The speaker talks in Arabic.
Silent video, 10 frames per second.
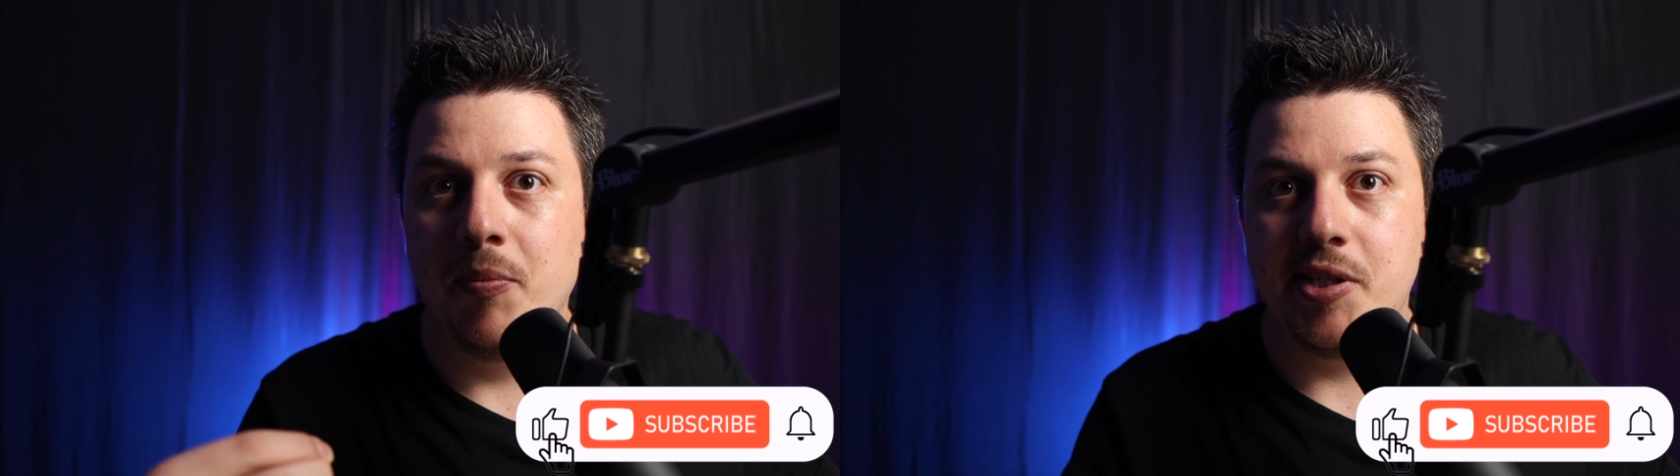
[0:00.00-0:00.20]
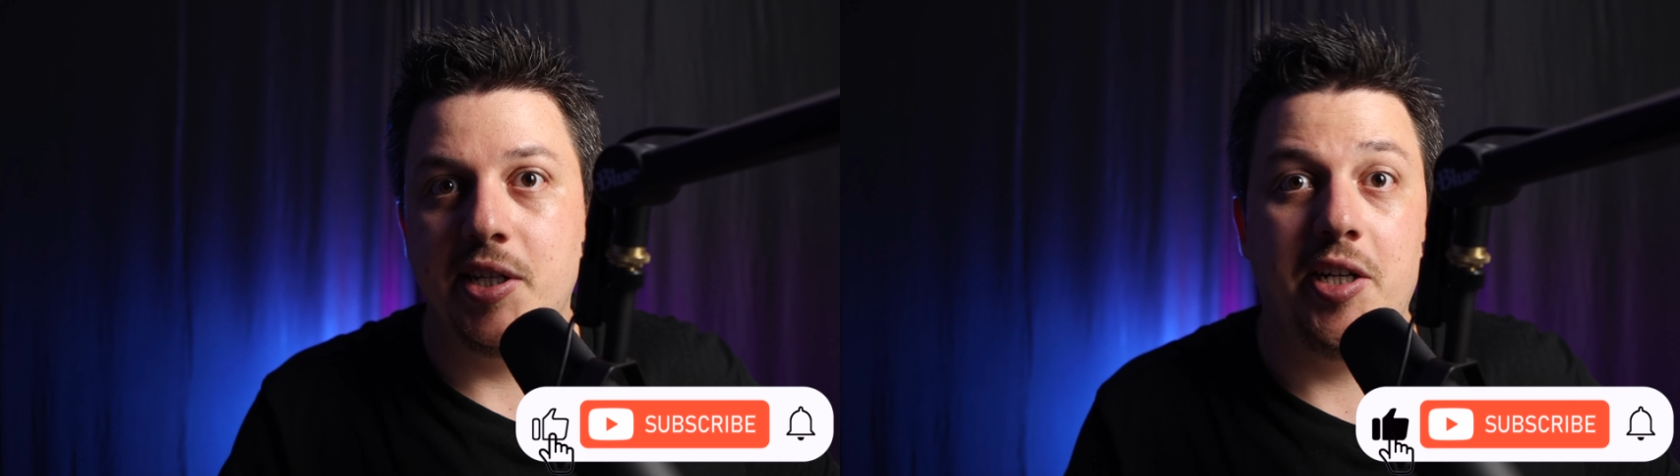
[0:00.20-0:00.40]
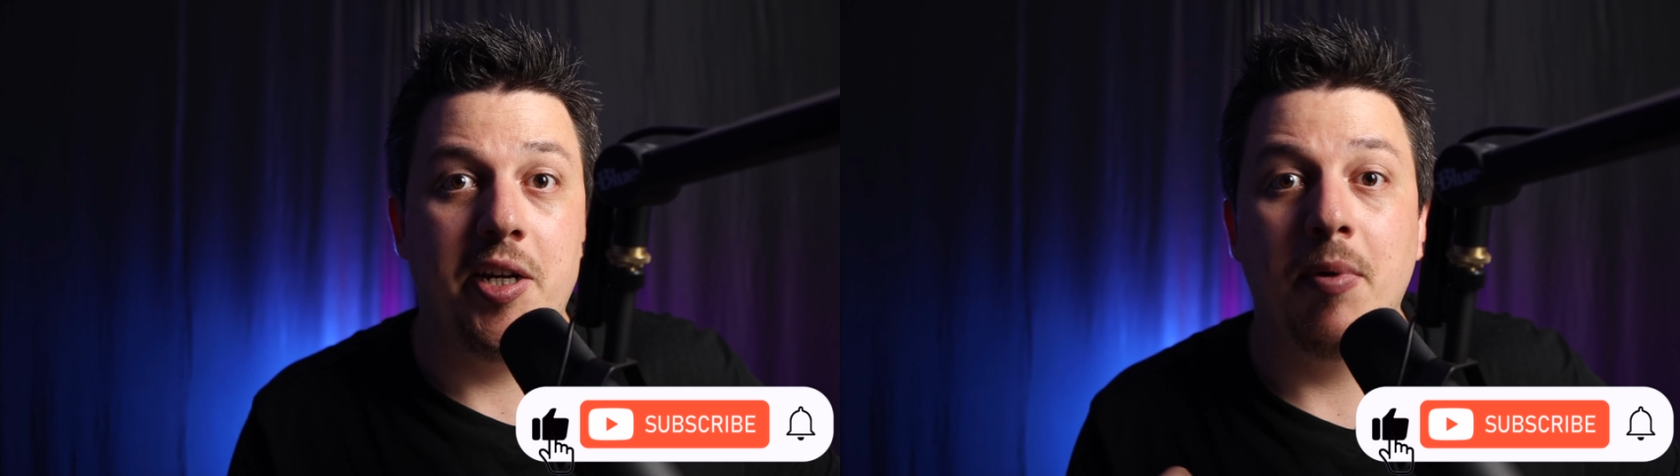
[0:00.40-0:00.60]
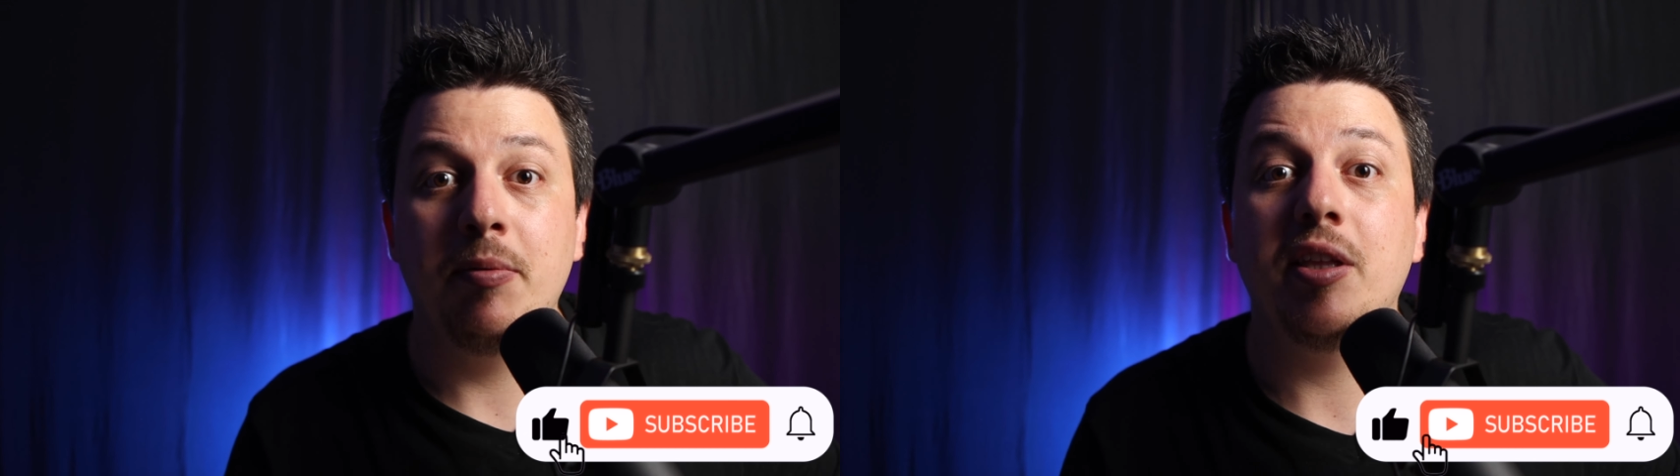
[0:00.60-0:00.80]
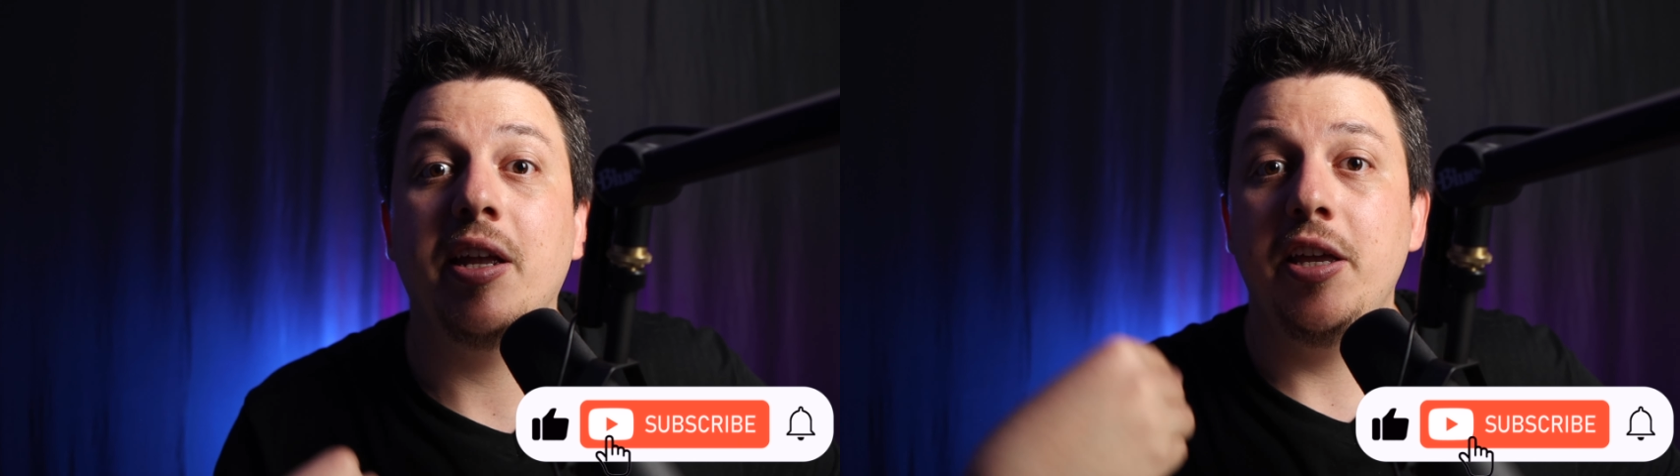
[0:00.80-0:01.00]
السريه ما
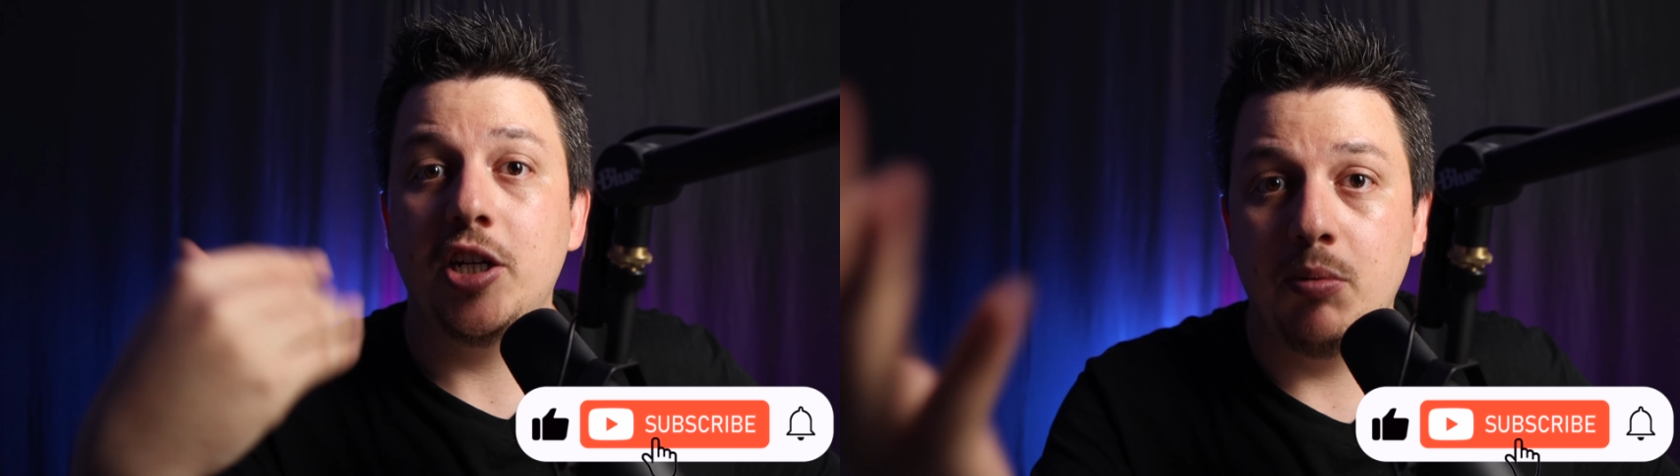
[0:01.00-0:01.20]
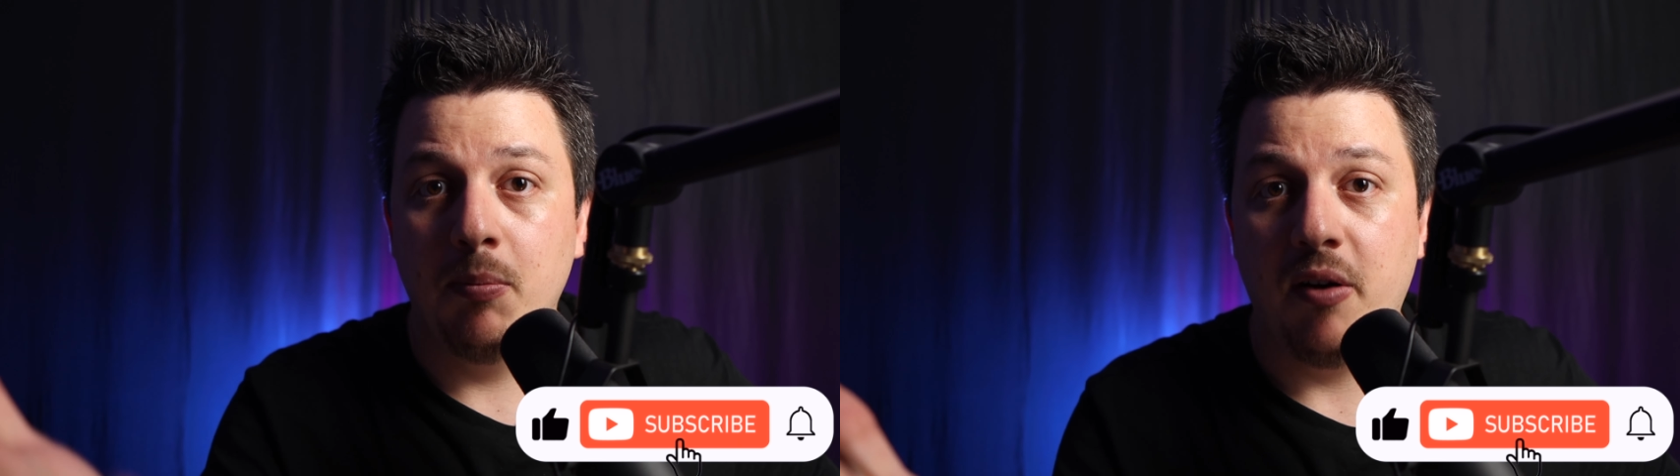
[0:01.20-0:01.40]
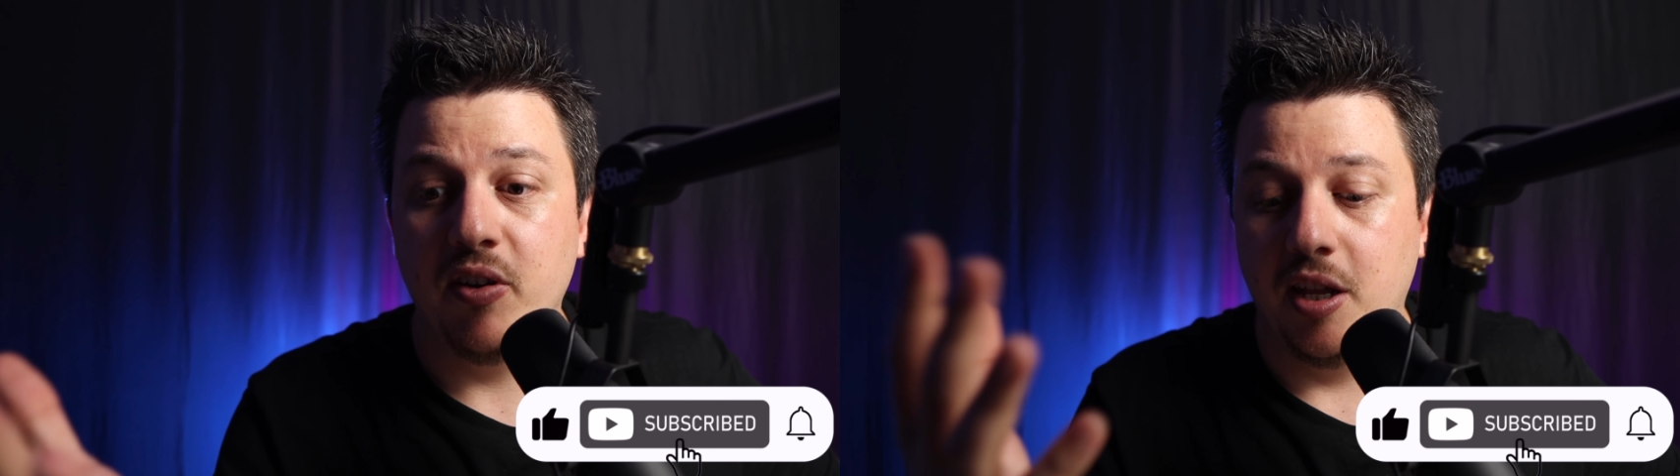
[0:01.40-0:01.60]
بتتغيرش بالمحفظه